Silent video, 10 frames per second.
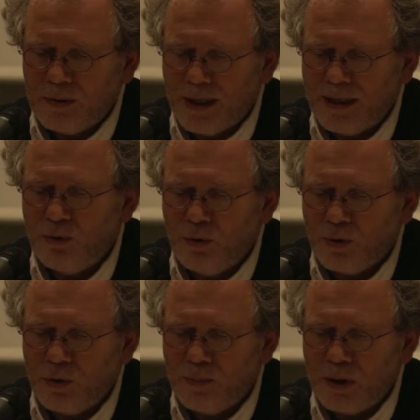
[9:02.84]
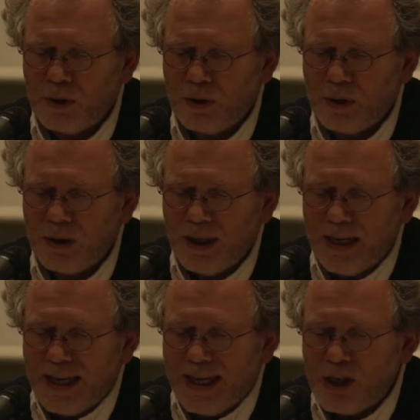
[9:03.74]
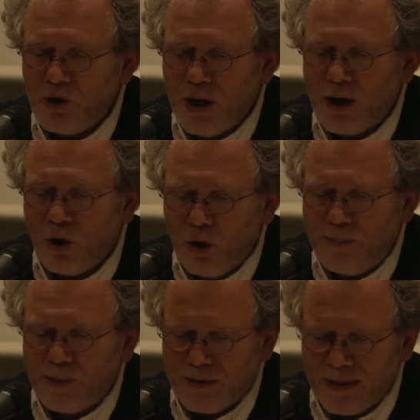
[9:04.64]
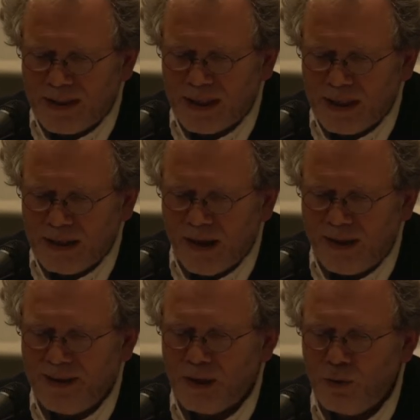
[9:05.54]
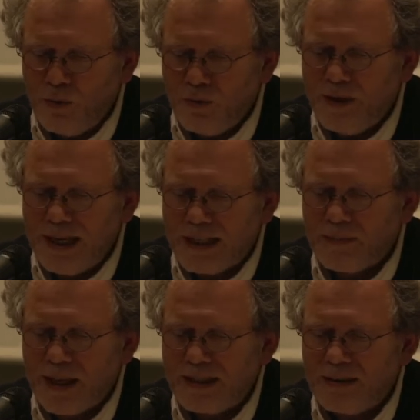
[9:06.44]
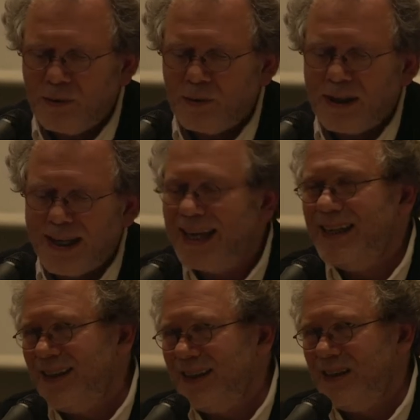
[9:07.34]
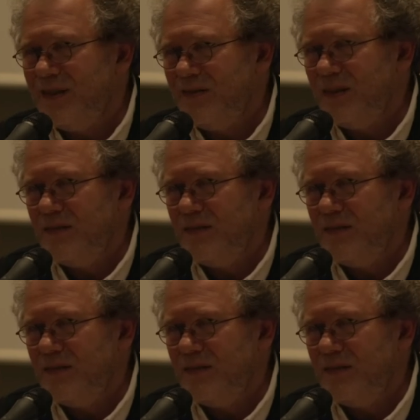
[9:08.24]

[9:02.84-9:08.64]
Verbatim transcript: Et du document. Et je l'ai repensé avec une nouvelle expression qualitative.